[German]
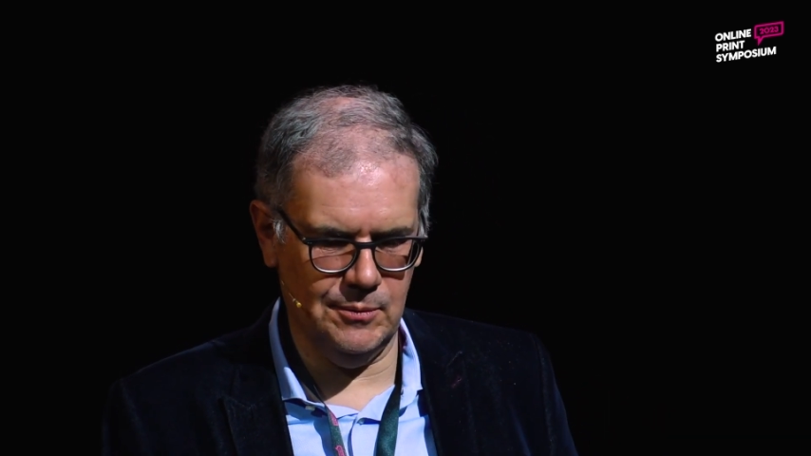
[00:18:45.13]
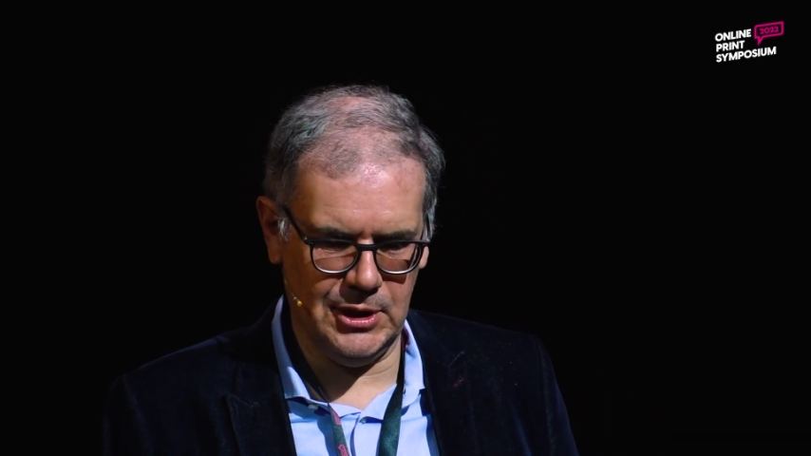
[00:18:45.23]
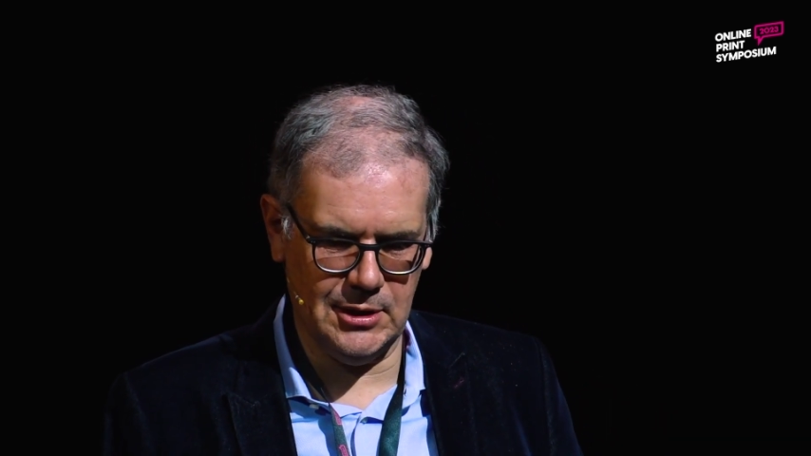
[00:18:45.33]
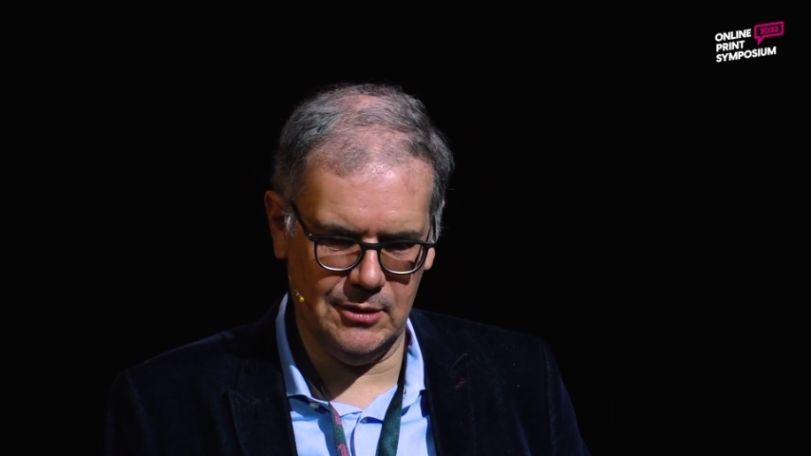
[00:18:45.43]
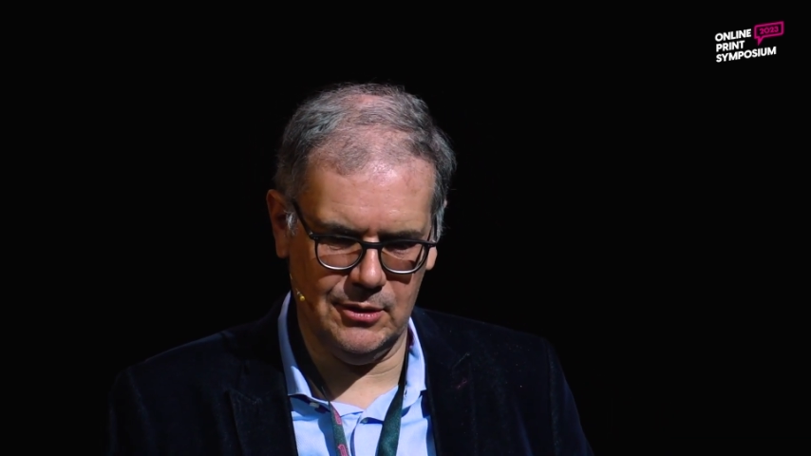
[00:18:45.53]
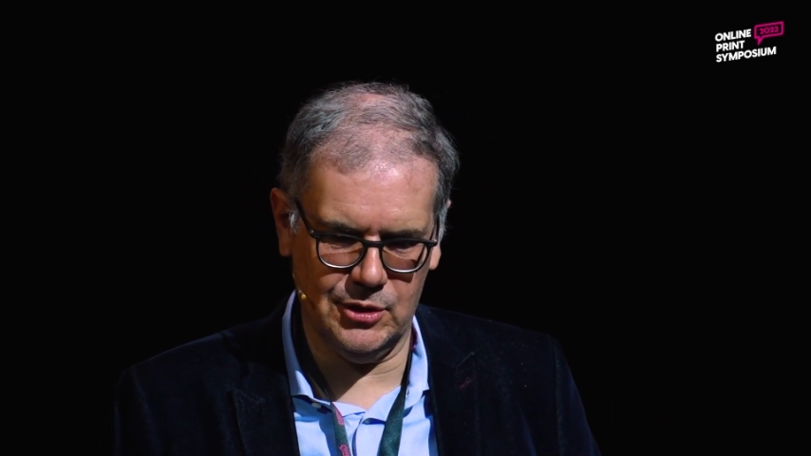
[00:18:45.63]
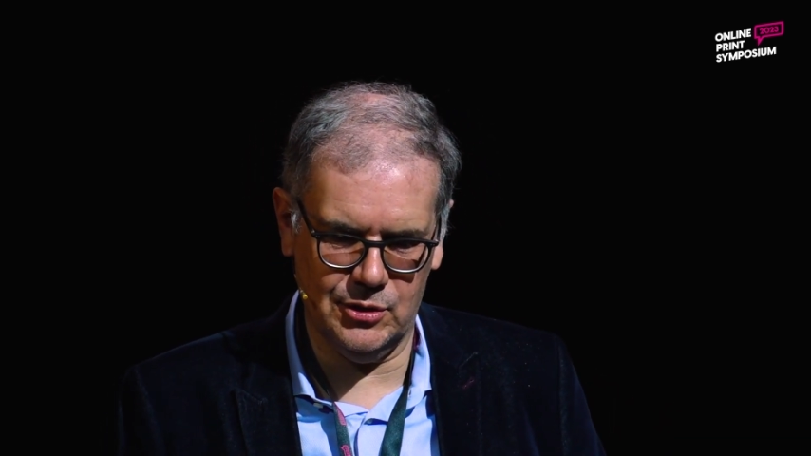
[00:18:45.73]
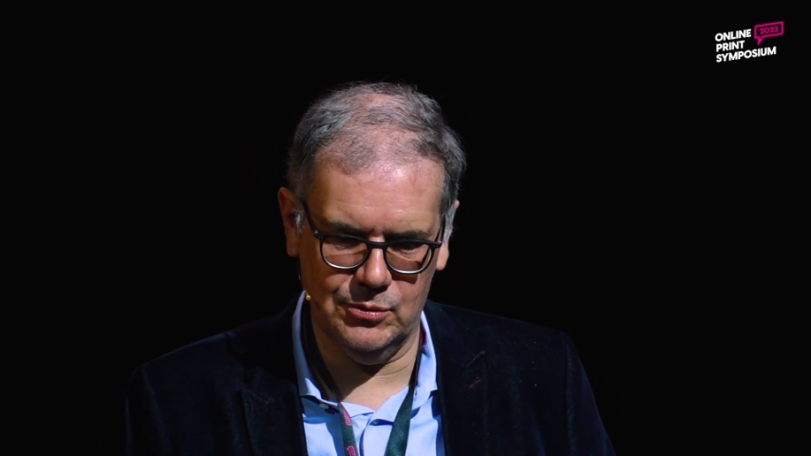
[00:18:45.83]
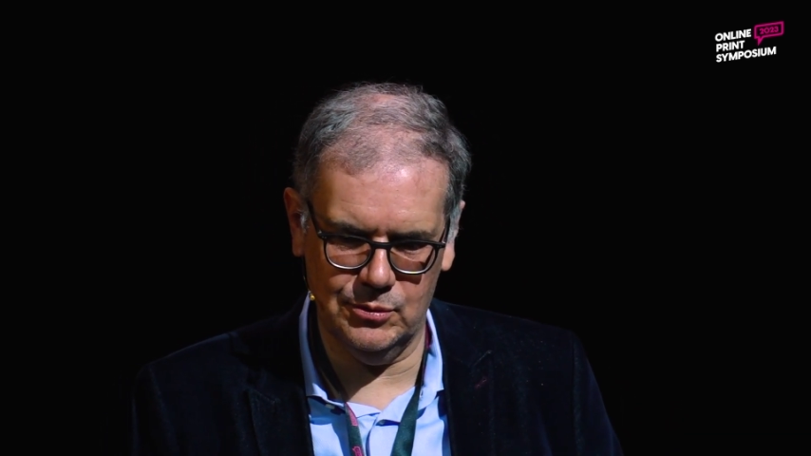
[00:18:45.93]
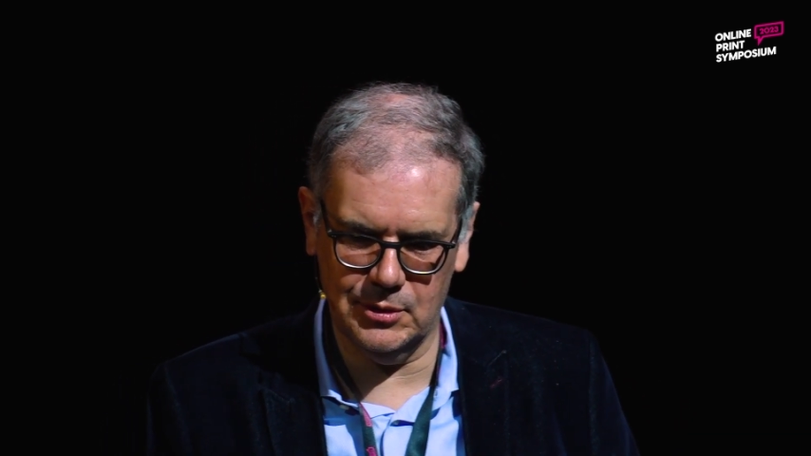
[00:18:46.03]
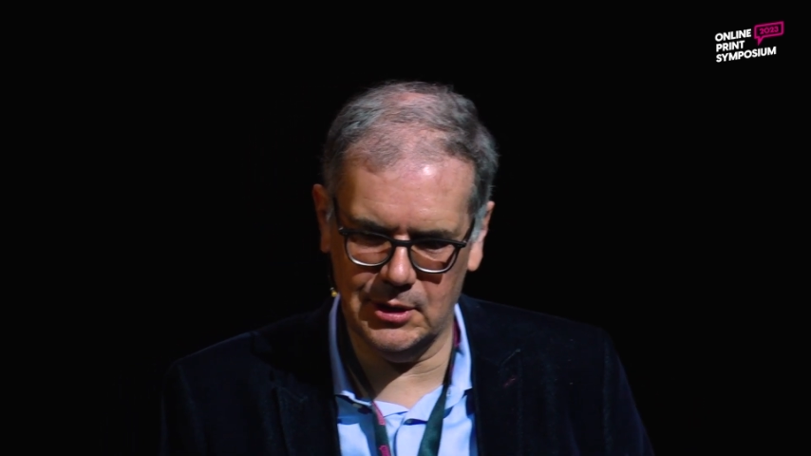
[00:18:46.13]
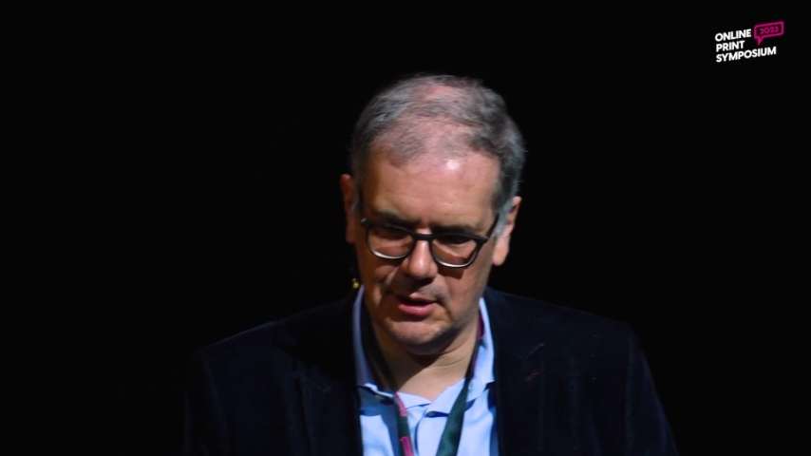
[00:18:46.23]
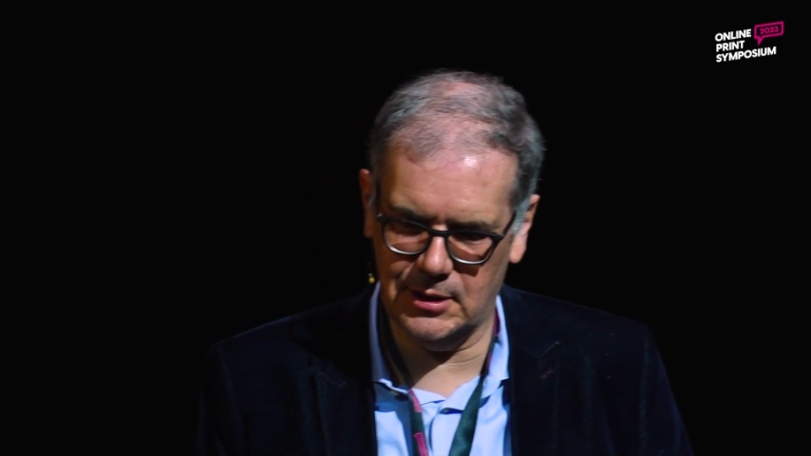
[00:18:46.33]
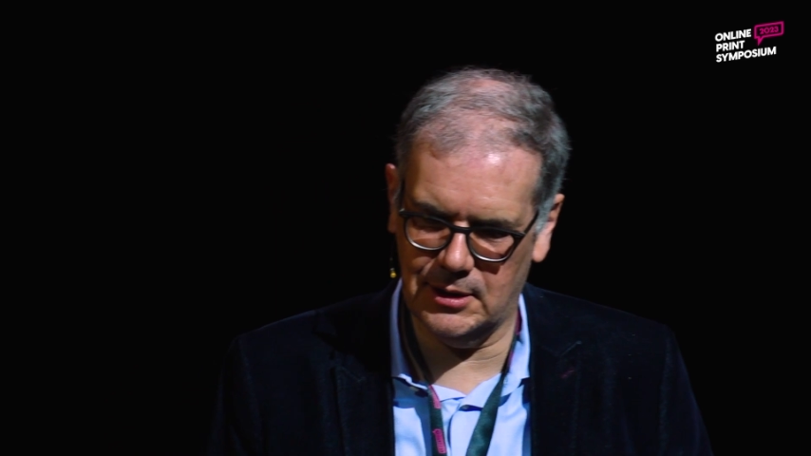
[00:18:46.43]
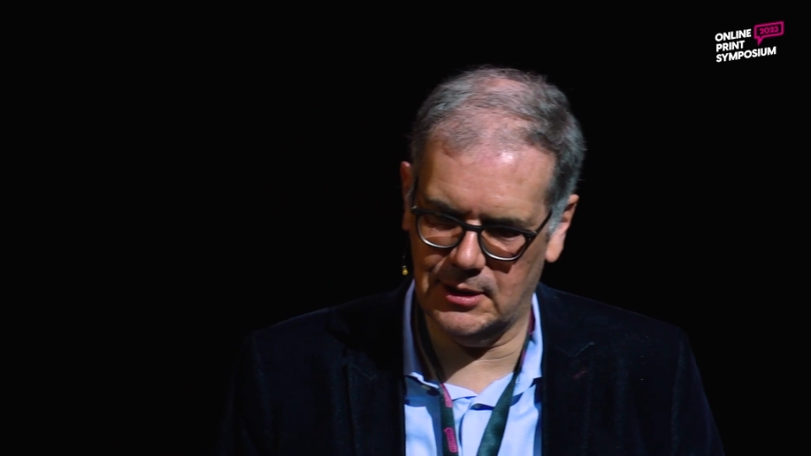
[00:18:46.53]
besser noch zu
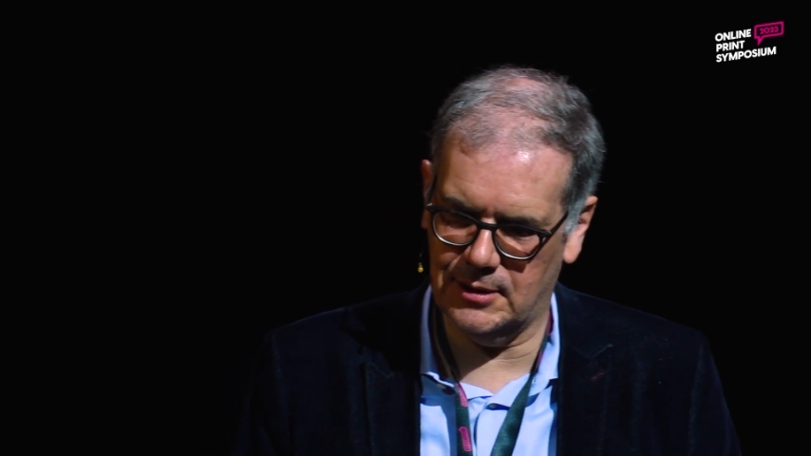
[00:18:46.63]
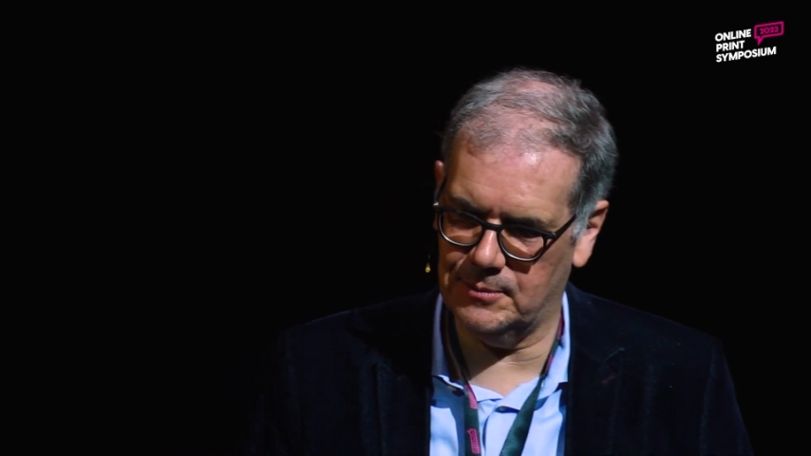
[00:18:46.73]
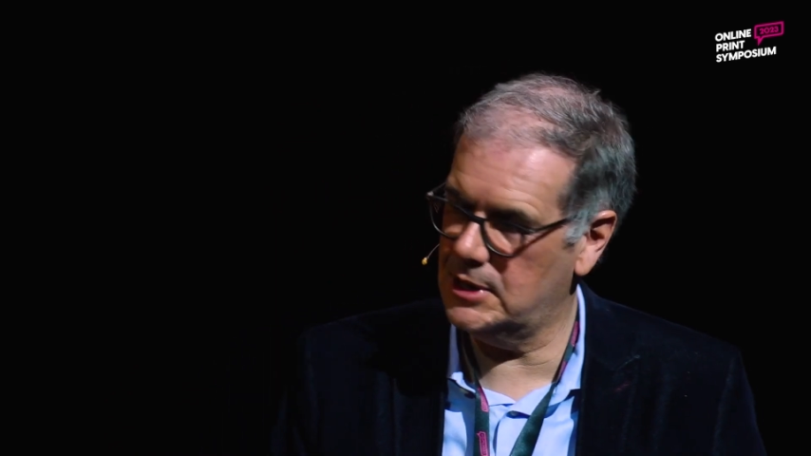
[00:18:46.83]
äh, ähm,